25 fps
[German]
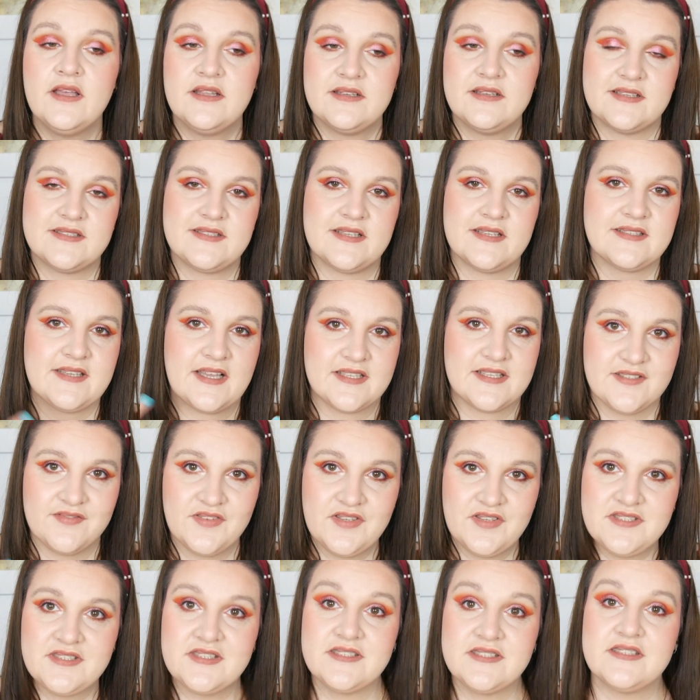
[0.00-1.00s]
dass das ganz
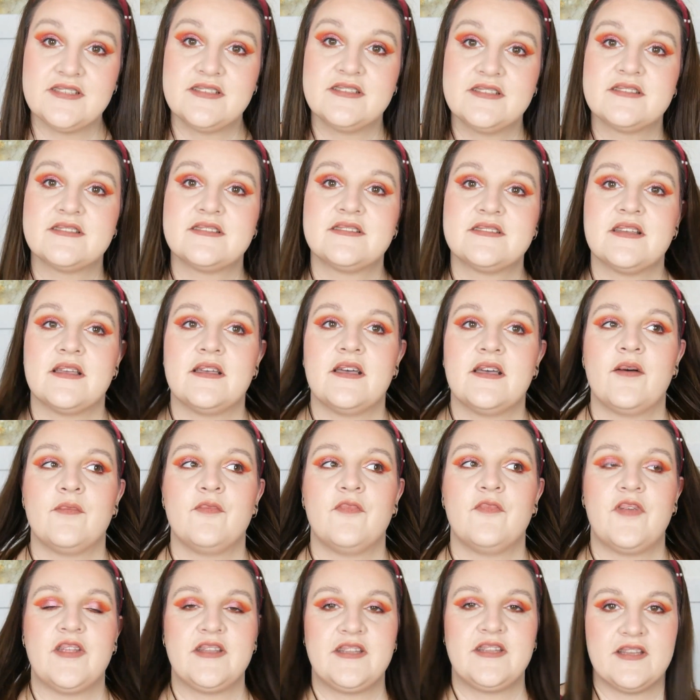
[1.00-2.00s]
wichtig ist,
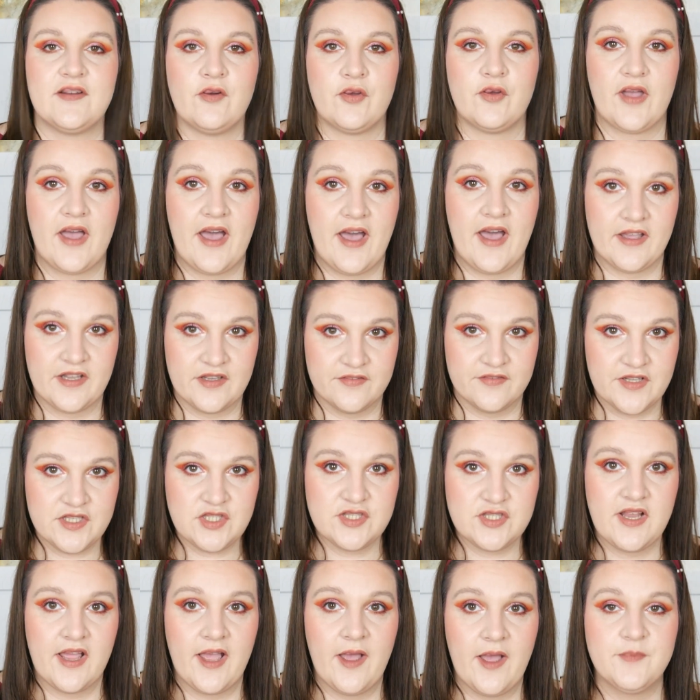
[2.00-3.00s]
ähm, wenn ihr eure Haare
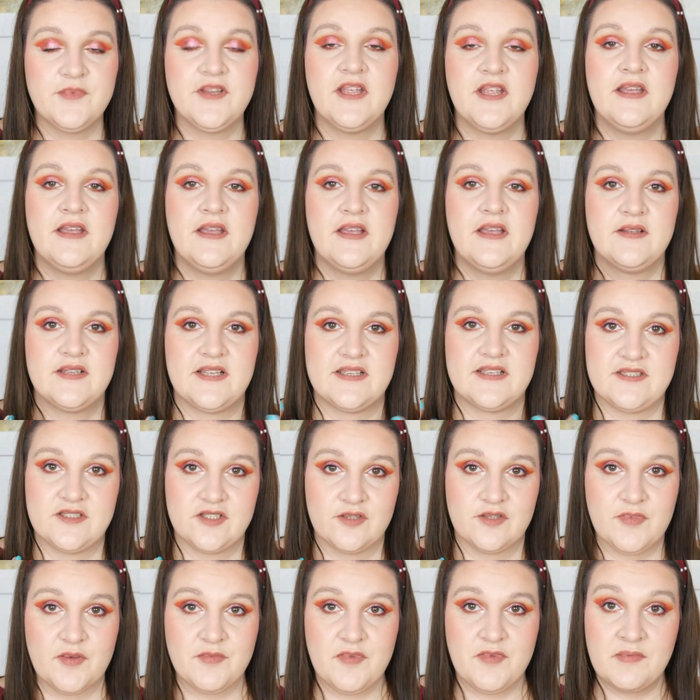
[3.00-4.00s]
gewaschen habt, dass ihr
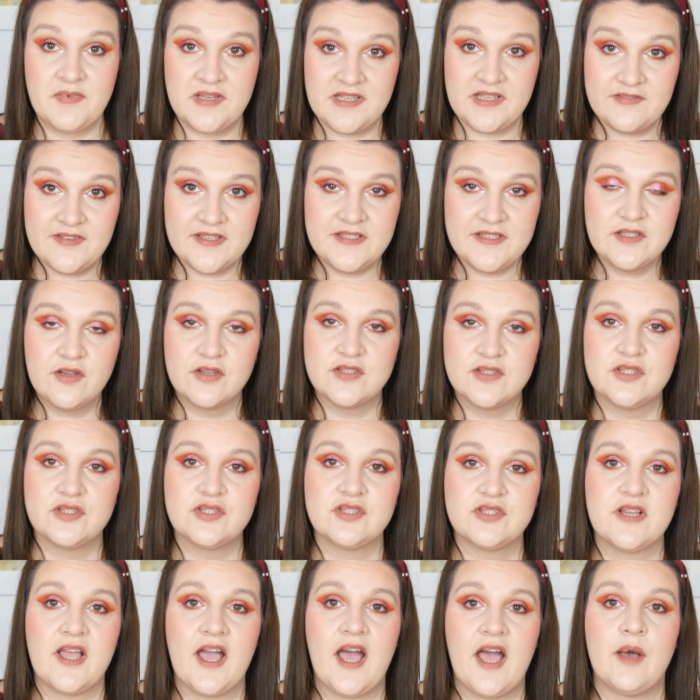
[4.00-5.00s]
nochmal mit einem
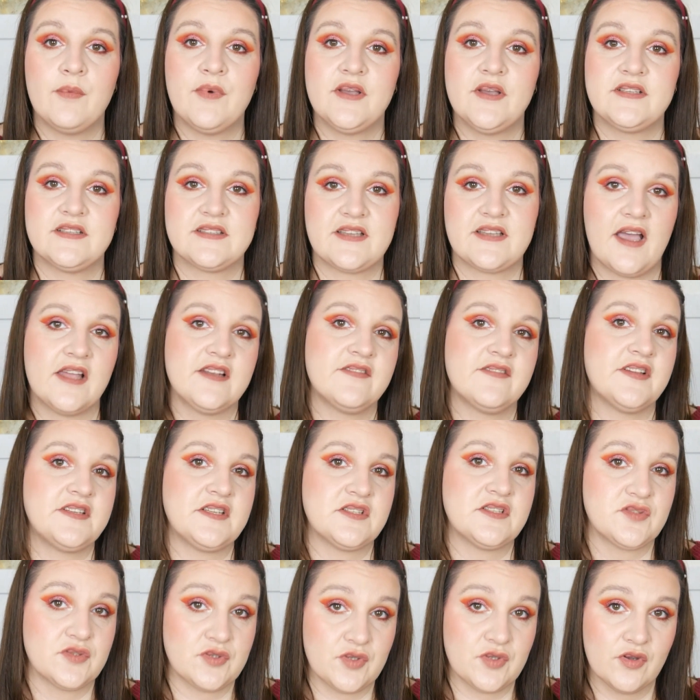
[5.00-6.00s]
Leave-In-Conditioner arbeitet, gerade wenn
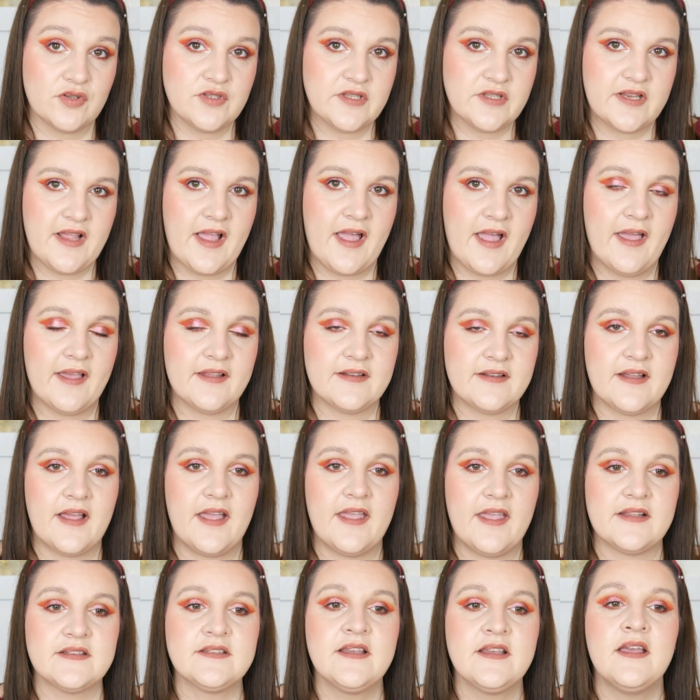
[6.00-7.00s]
ihr zu trockenen Haaren
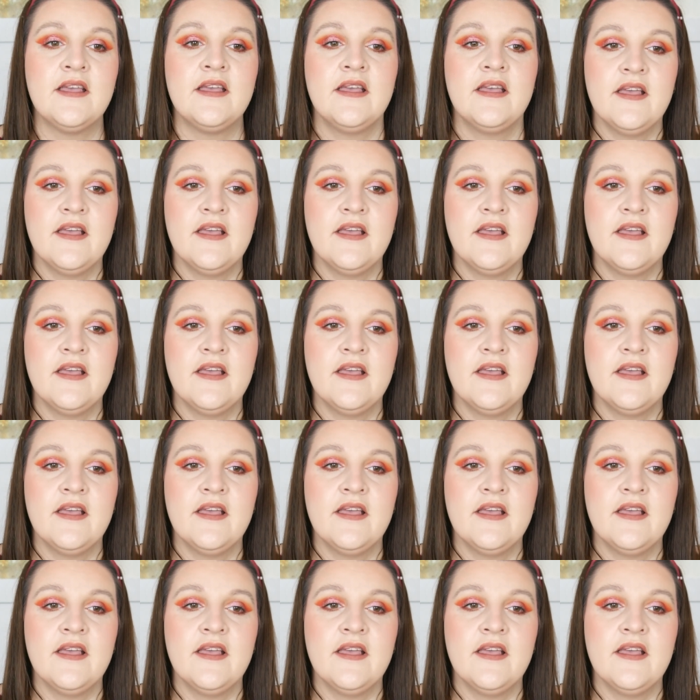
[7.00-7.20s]
neigt,